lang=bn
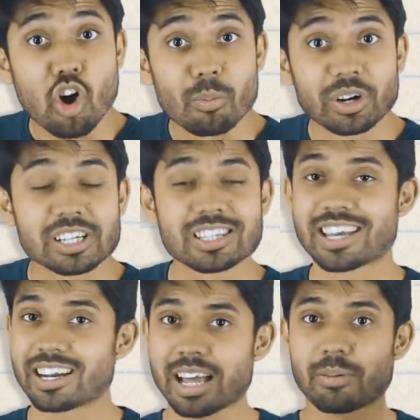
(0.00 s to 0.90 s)
কমার্স
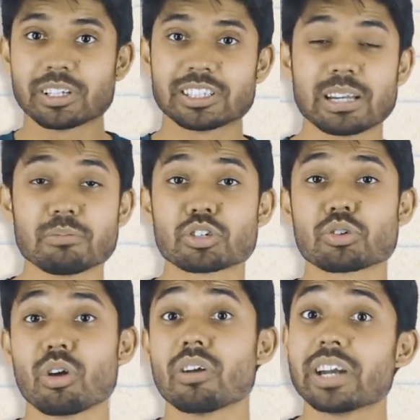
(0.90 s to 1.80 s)
এটা নিয়ে আমাদের টেন মিনিট
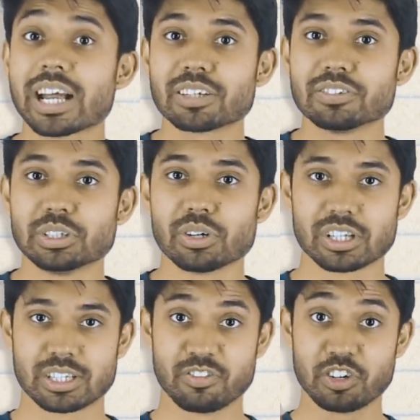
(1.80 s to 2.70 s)
স্কুল অলরেডি একটা ভিডিও
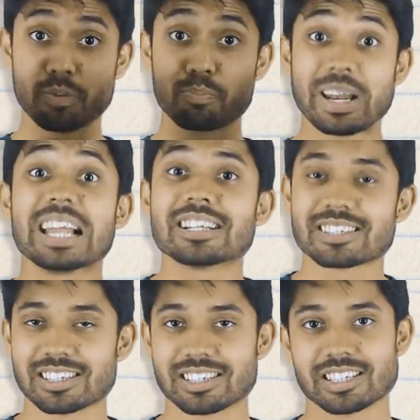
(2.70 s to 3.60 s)
আছে ভিডিও
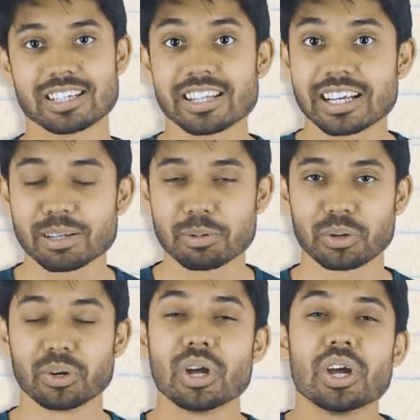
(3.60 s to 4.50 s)
প্লেলিস্ট আছে সেটা দেখতে
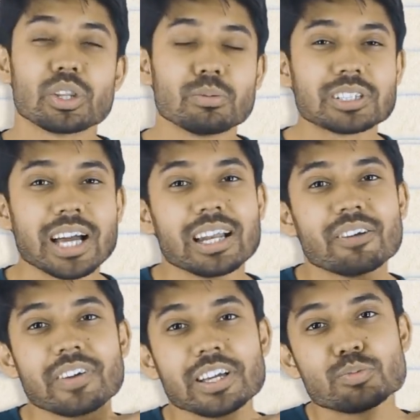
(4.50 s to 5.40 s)
পারো তুমি
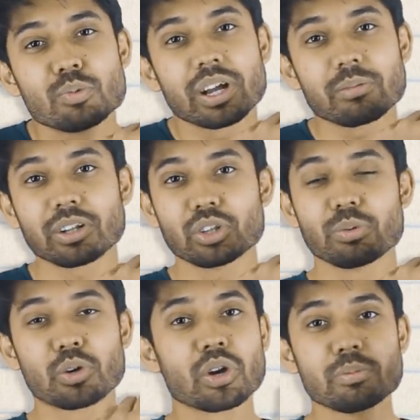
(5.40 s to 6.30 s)
চাইলে ফেসবুকের
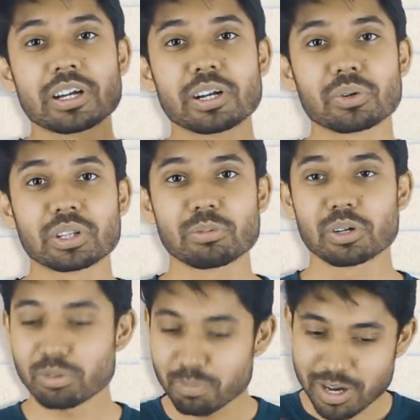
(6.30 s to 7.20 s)
মাধ্যমে ঘড়ি বিক্রি করতে
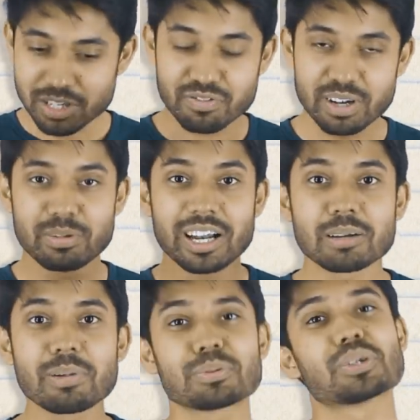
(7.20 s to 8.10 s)
পারো তোমার পাঁচ ফ্রেন্ড মিলে
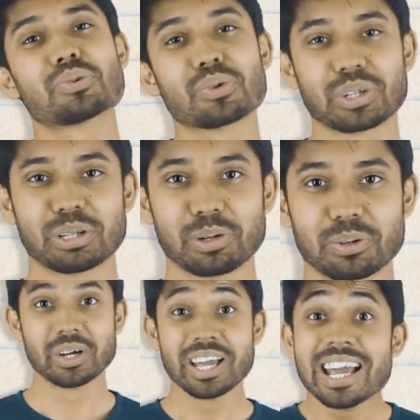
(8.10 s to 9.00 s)
একটা ব্যবসা শুরু করতে
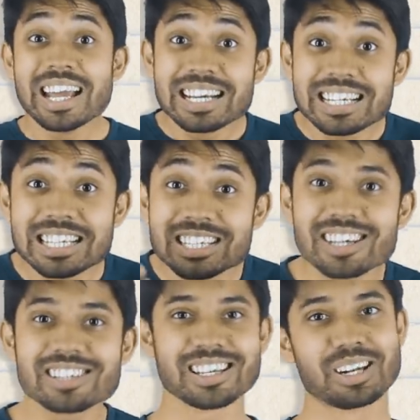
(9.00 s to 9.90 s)
পারো টি
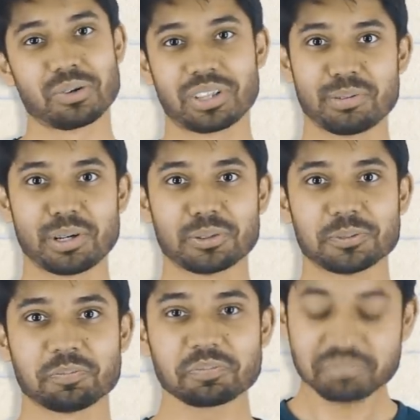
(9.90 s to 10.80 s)
শার্ট সেল করতে পারো
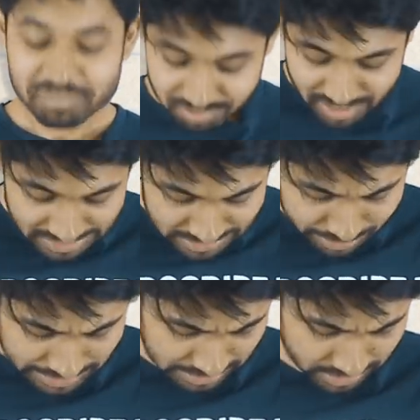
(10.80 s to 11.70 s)

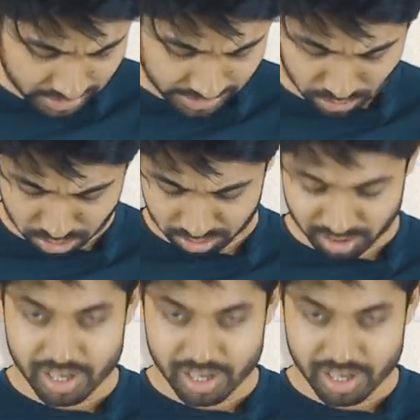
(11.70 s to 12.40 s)
যেমন এই টি শার্টটা দেখছো